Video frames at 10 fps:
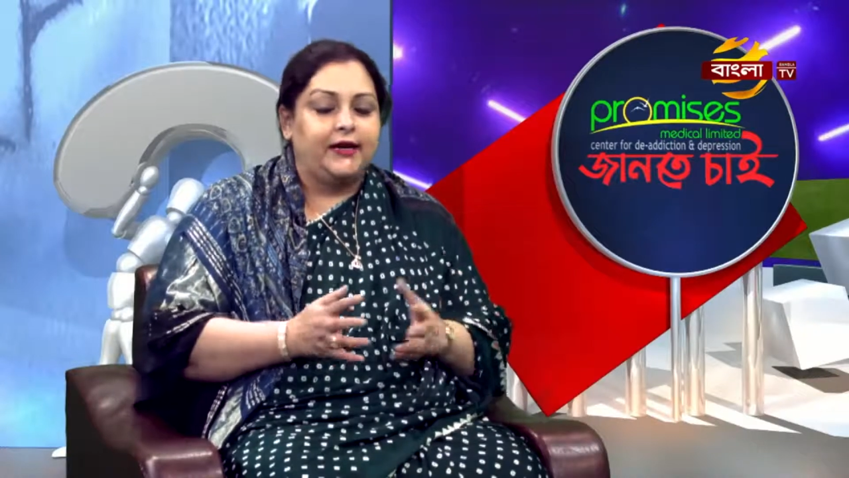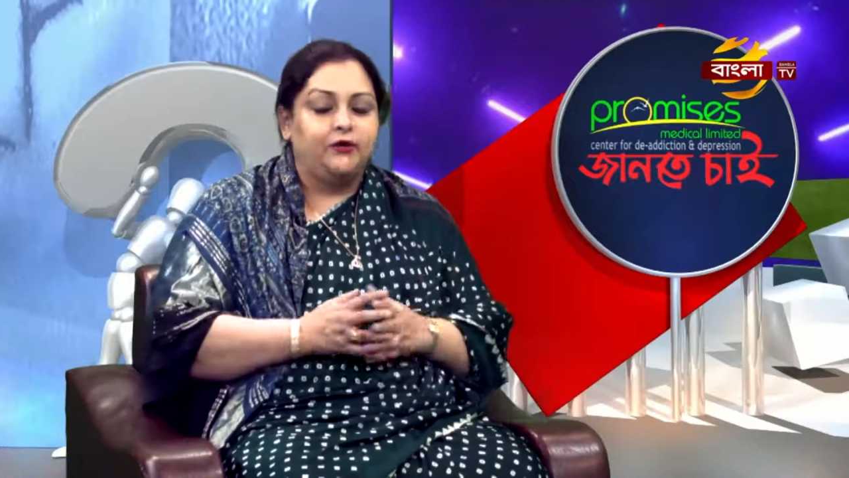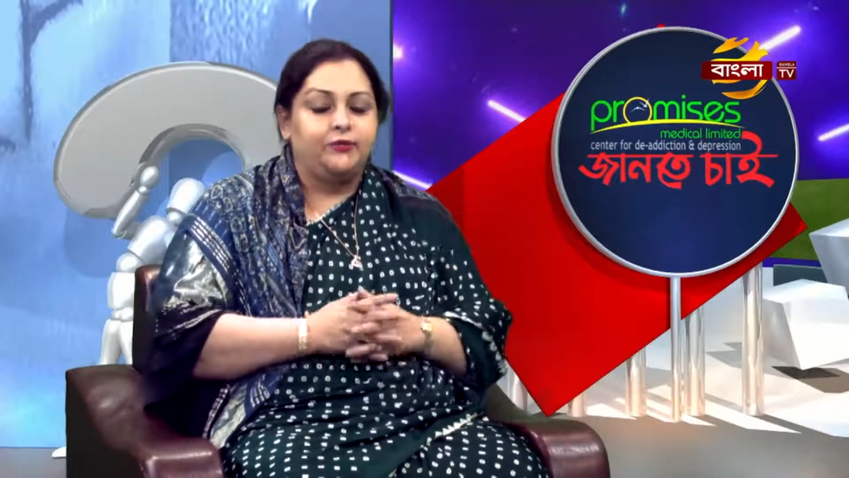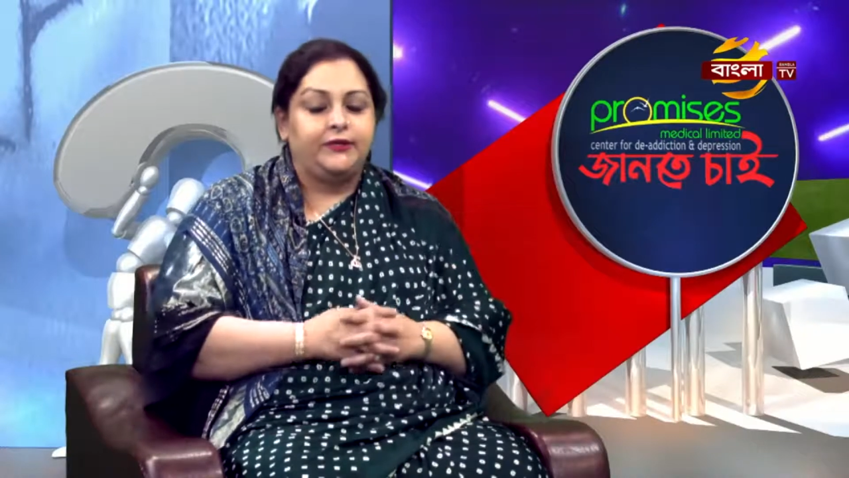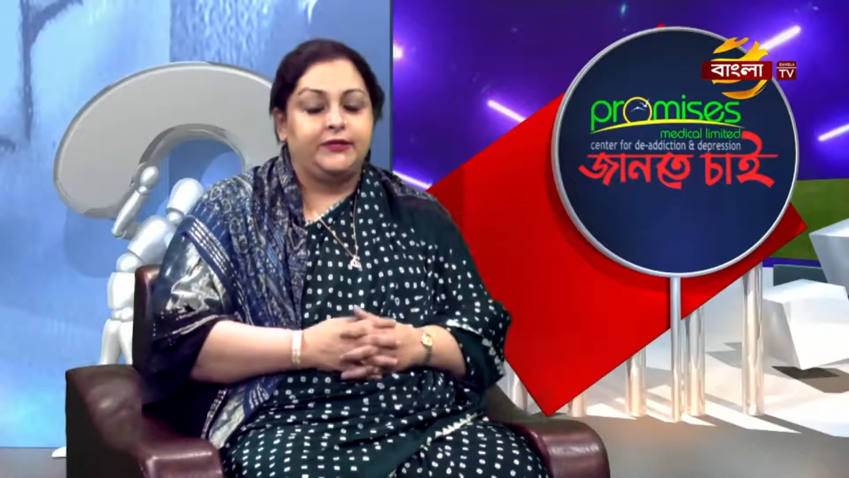
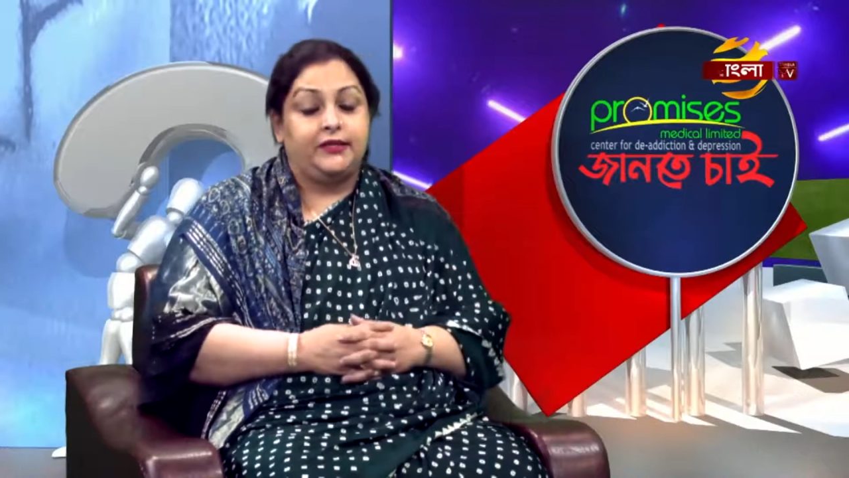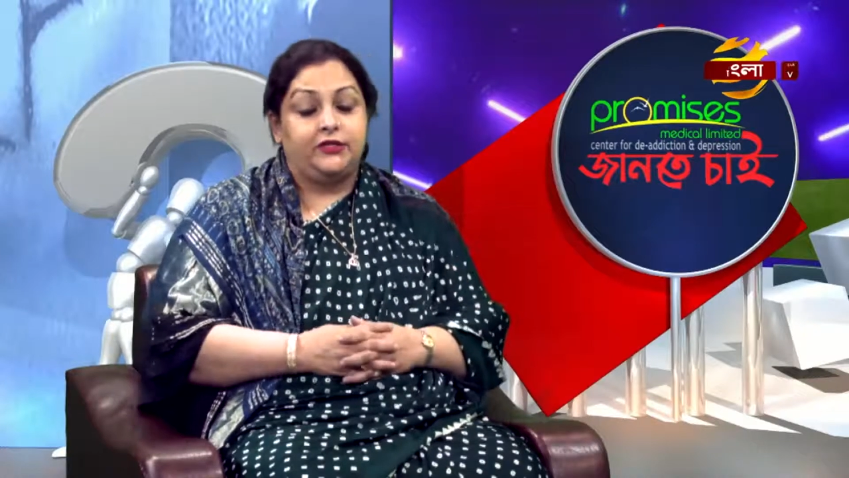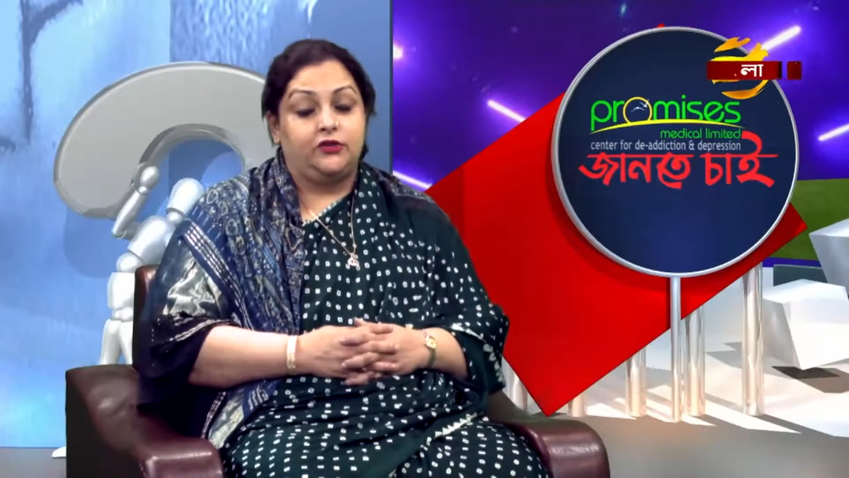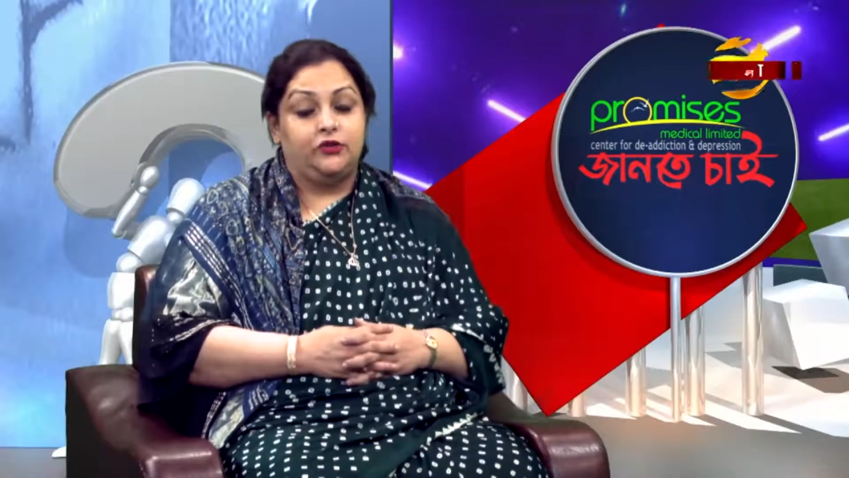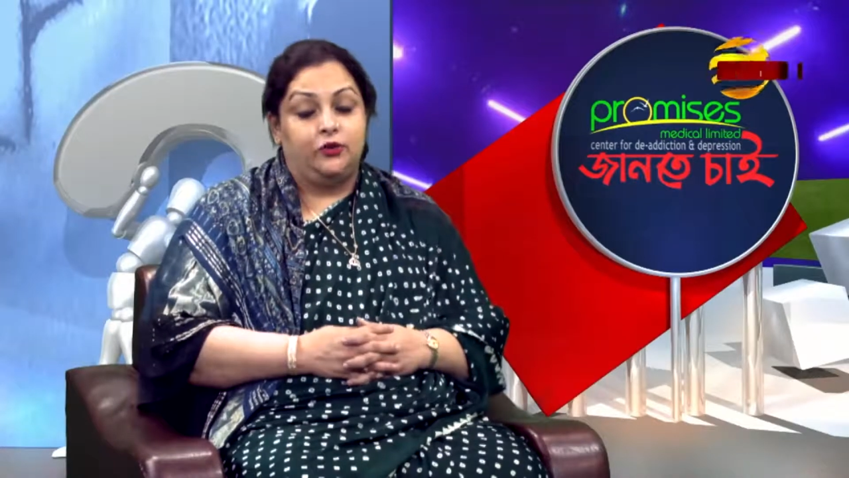কারোর বেশি
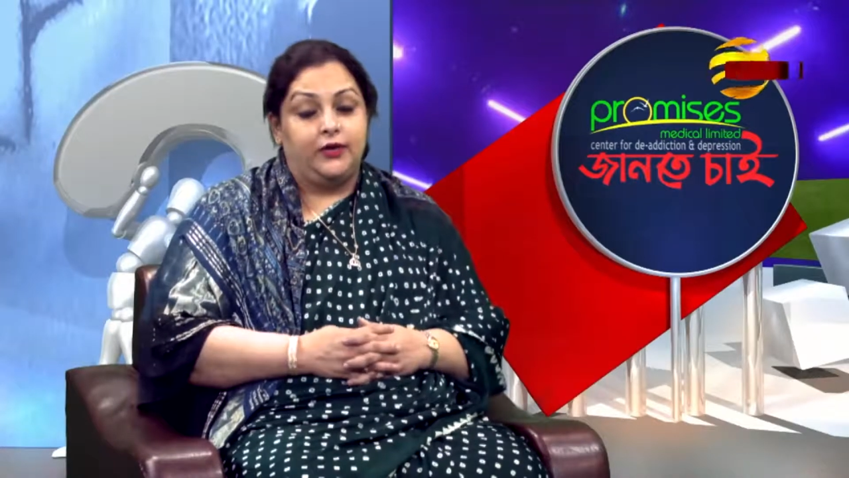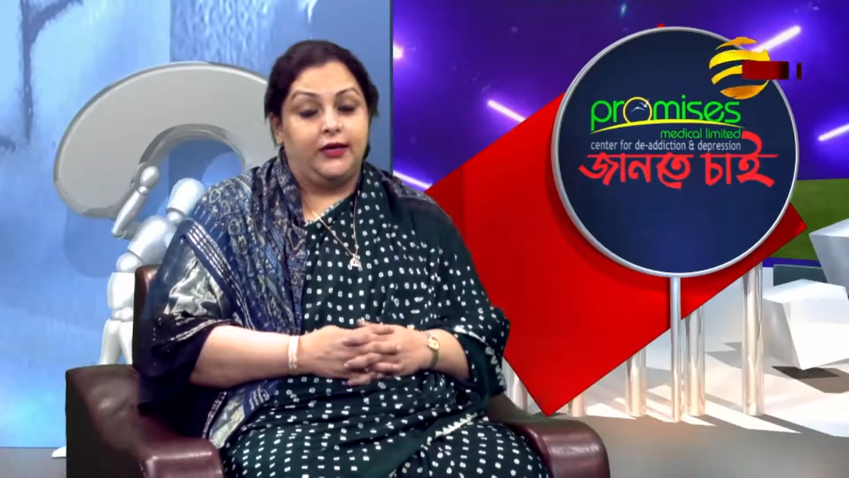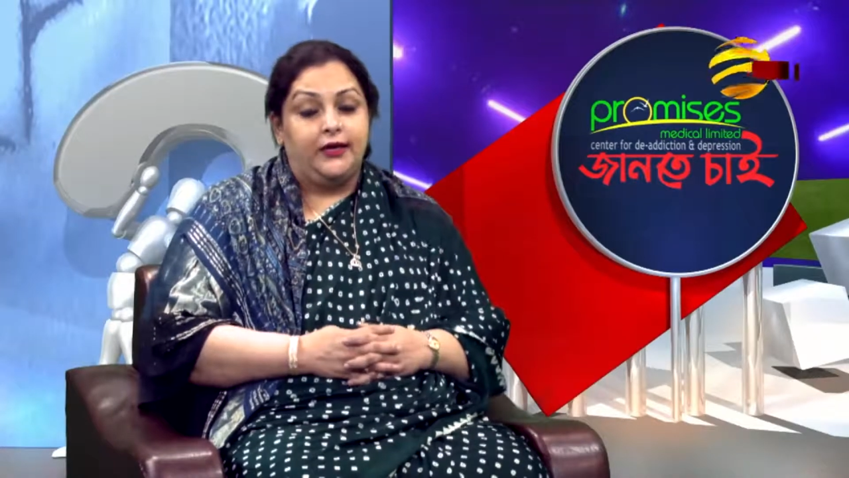কিছু হোক